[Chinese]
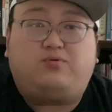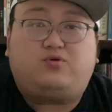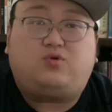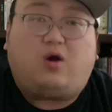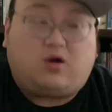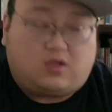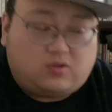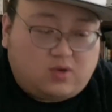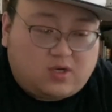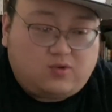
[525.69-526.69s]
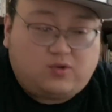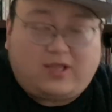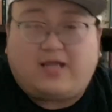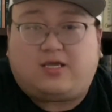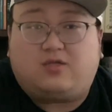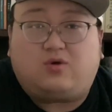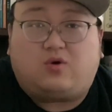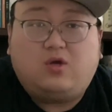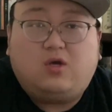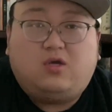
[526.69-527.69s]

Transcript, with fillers: 不需要很多人去带节奏，